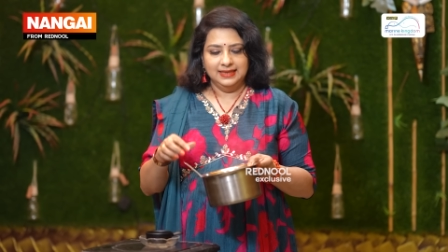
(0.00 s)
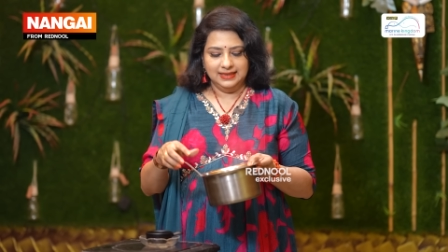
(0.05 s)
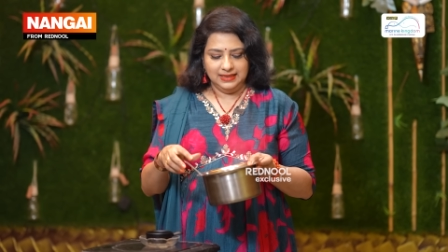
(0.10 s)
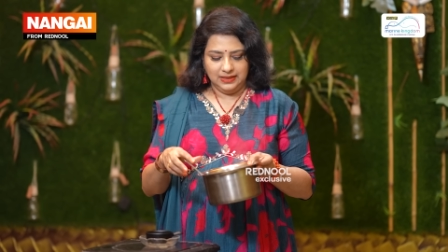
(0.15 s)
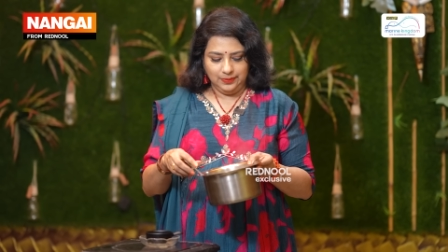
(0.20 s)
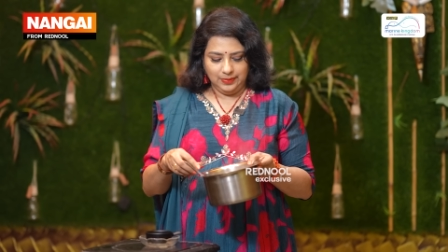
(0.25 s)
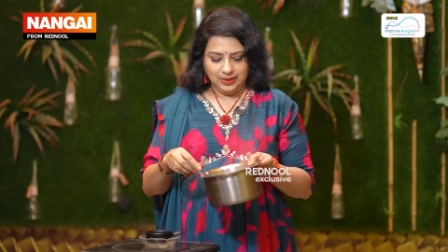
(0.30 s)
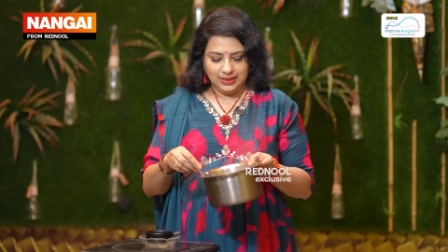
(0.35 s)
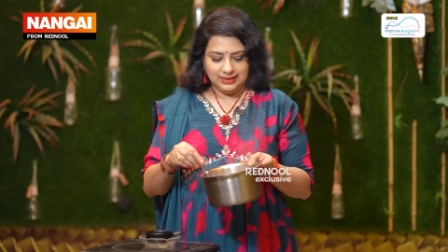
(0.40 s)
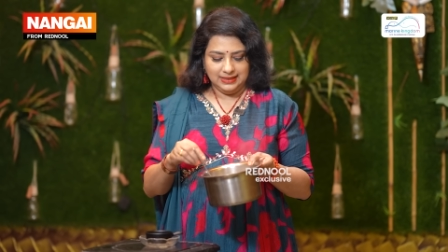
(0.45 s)

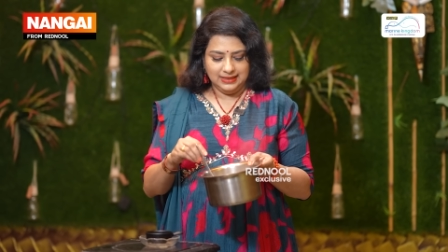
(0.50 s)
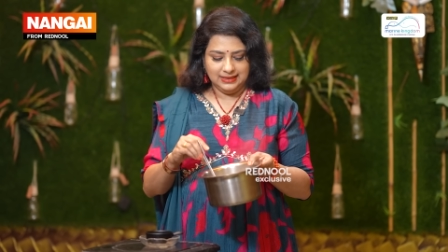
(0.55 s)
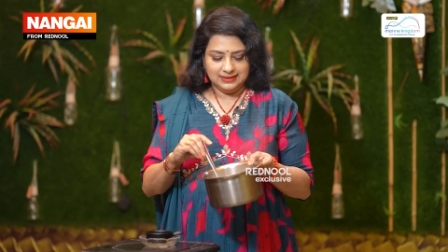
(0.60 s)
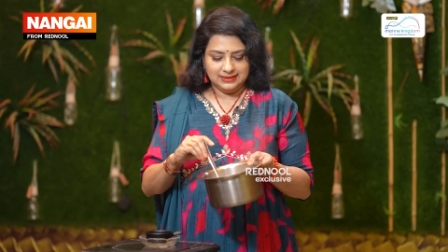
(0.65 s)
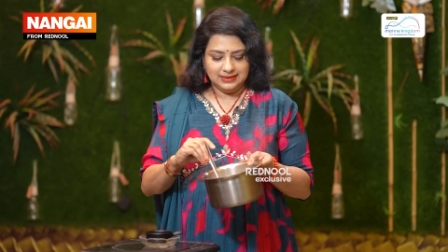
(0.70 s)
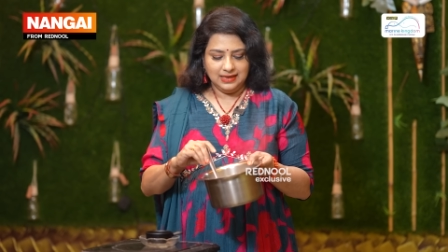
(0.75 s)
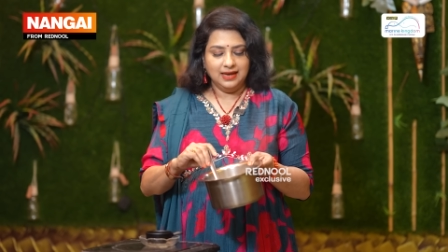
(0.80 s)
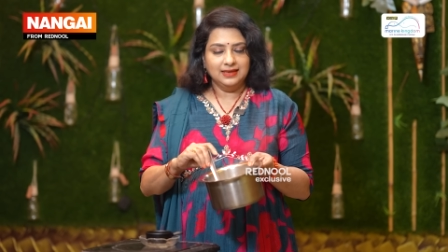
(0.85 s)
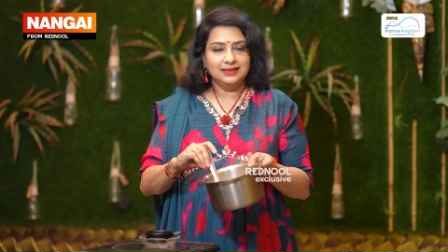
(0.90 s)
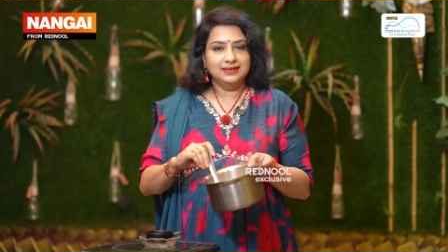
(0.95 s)
இந்த மாதிரி
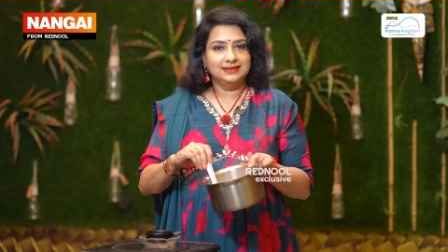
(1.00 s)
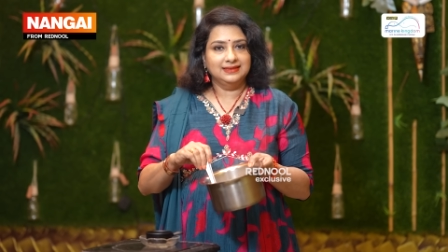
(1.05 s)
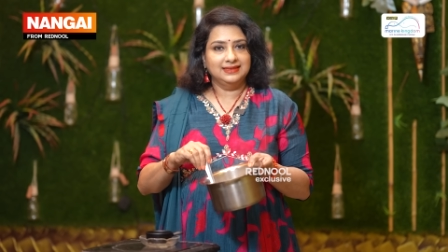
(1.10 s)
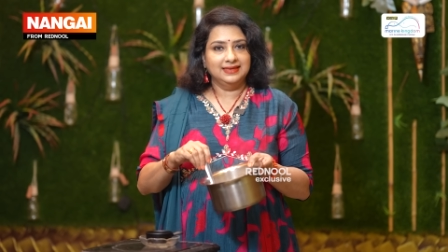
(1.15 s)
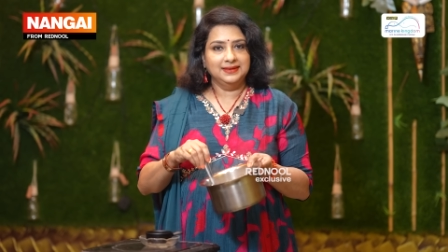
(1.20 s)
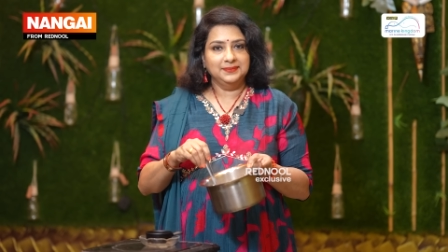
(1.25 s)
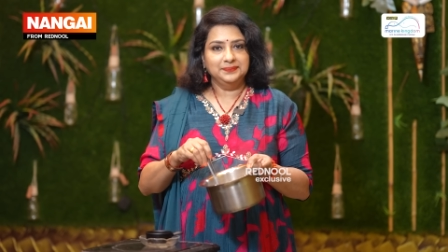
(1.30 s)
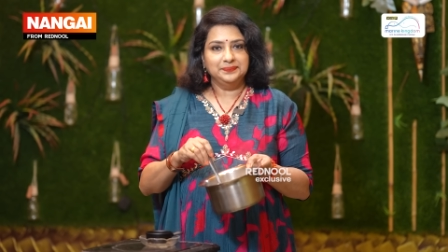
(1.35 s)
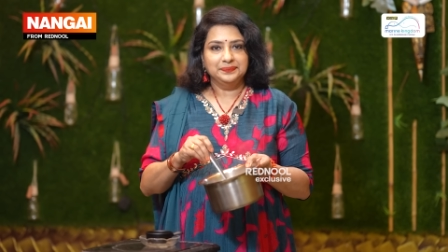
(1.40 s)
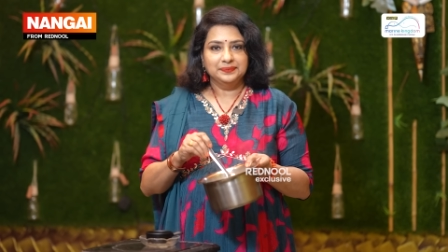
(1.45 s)

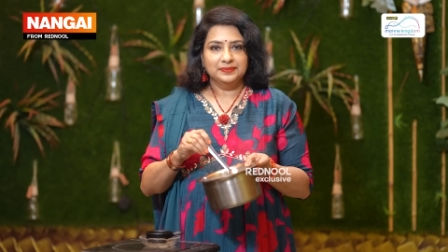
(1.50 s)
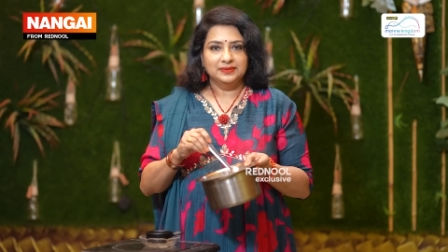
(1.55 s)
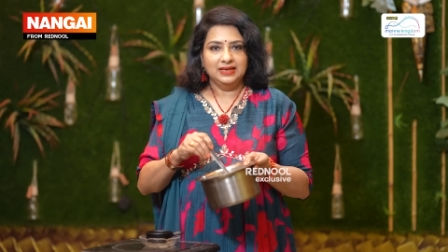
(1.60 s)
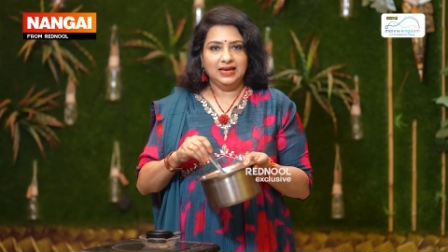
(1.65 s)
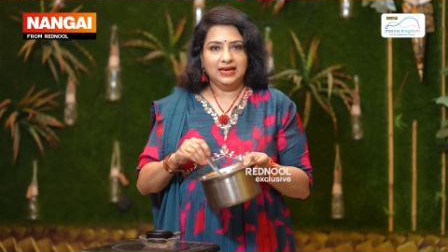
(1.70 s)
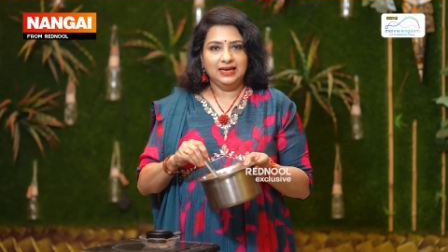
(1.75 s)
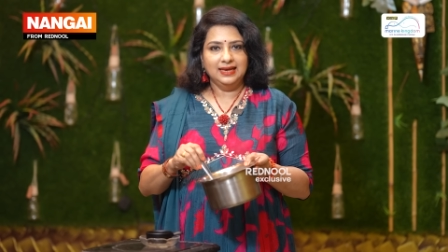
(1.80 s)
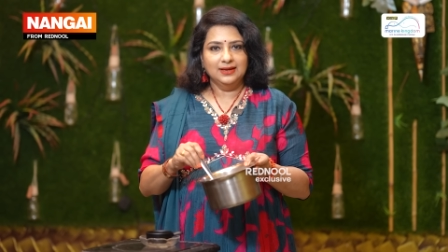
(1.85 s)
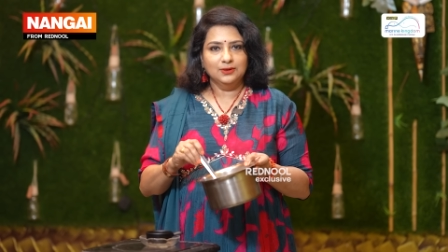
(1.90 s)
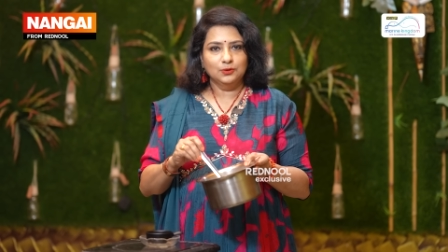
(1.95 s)
சாதத்தை
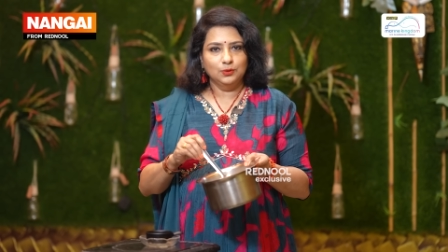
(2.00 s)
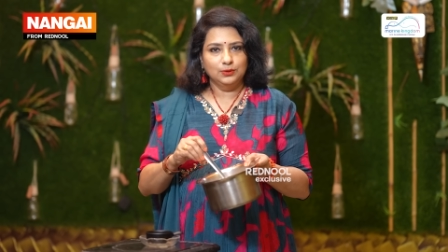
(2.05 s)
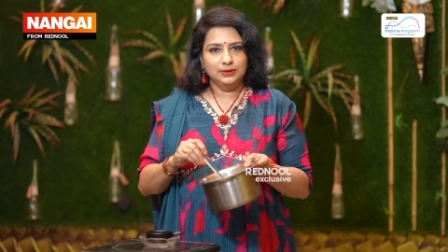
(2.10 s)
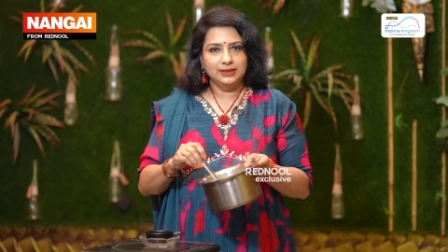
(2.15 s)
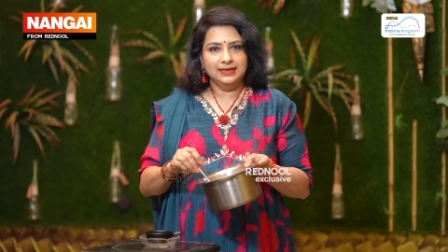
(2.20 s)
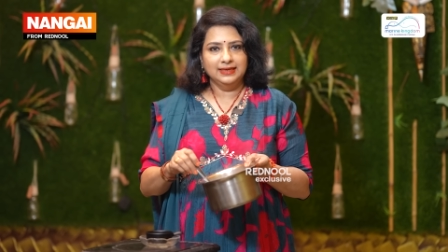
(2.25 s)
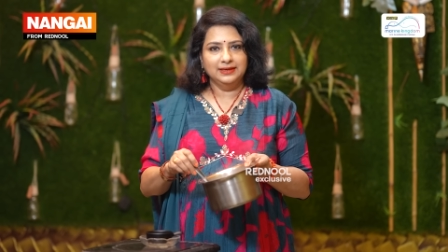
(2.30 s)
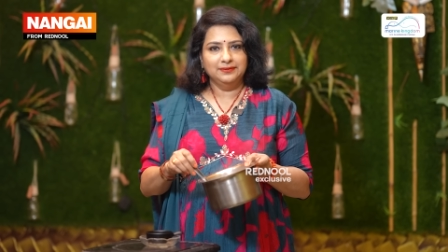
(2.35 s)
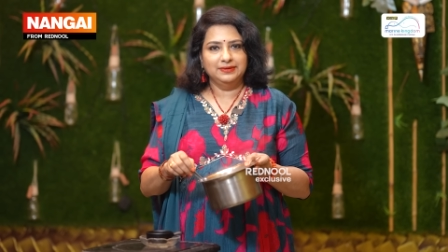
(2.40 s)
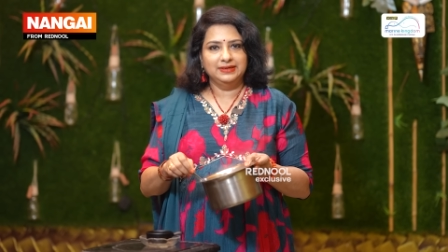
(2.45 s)
நல்லா
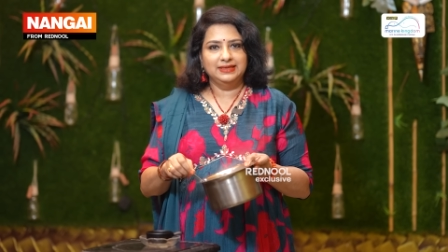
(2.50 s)
கொதிக்க